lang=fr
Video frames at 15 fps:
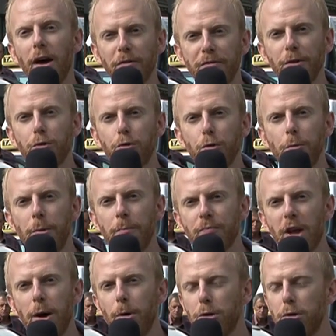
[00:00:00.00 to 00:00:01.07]
un fantôme
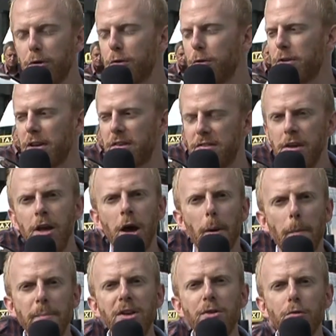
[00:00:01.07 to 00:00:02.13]
à bord de votre taxi,
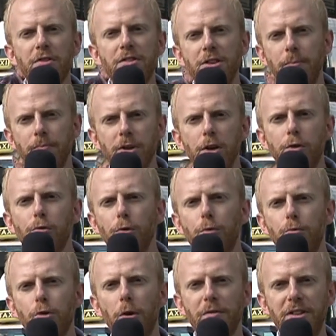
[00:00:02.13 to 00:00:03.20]
mais aussi et
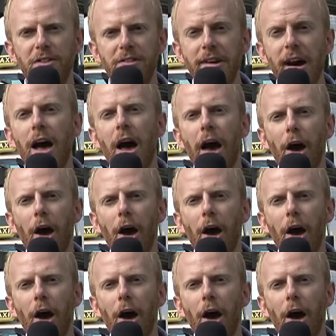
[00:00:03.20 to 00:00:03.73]
surtout j'ai envie de dire